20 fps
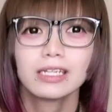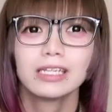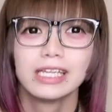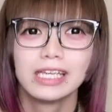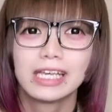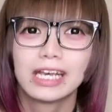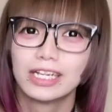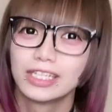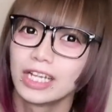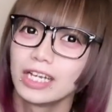
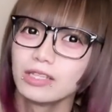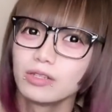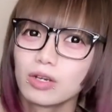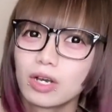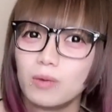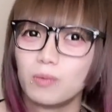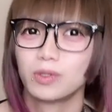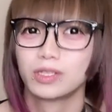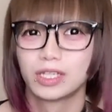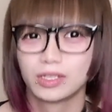いいかなと
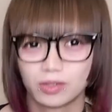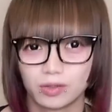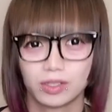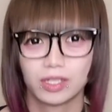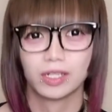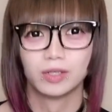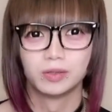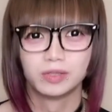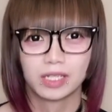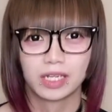か思って飲ん
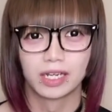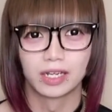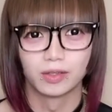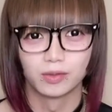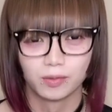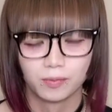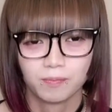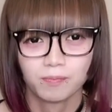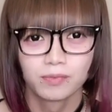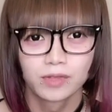でるんだけ
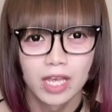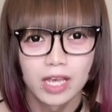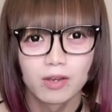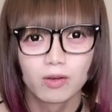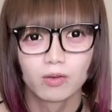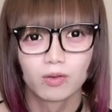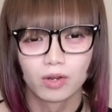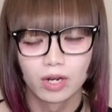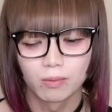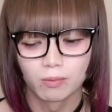ど、結
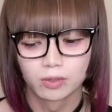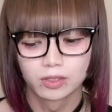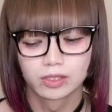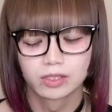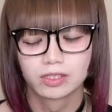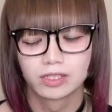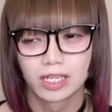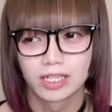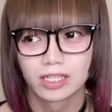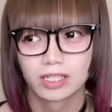構これも
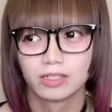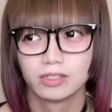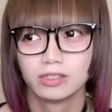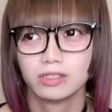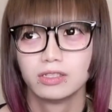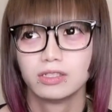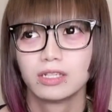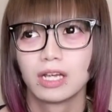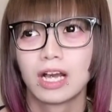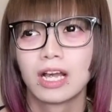続けて
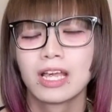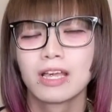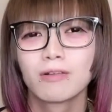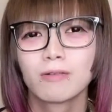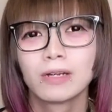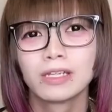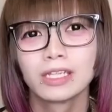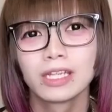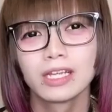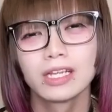る。亜
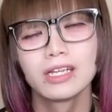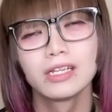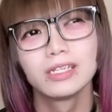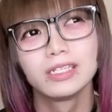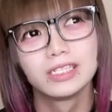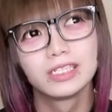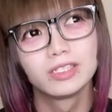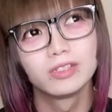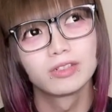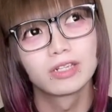鉛はね
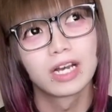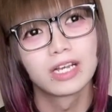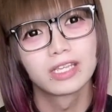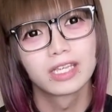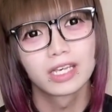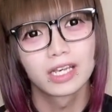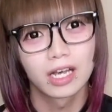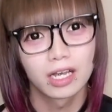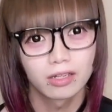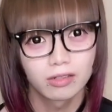1週間
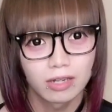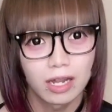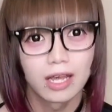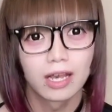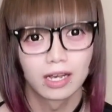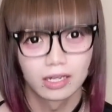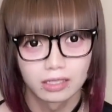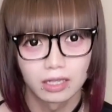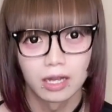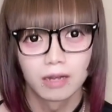2回ぐらい
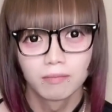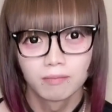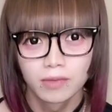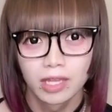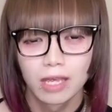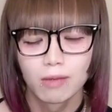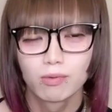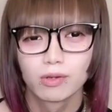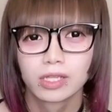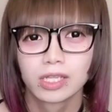かな、
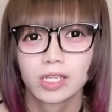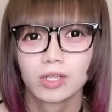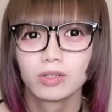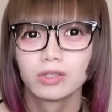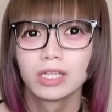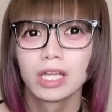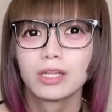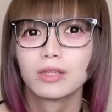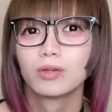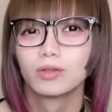気分に
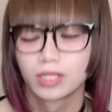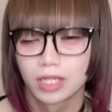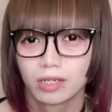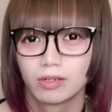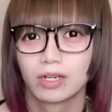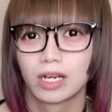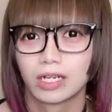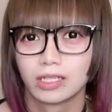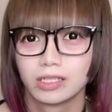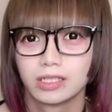よって飲んで
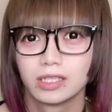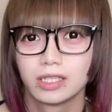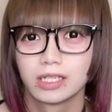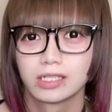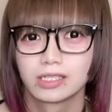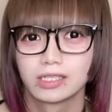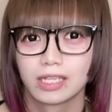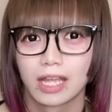る感じです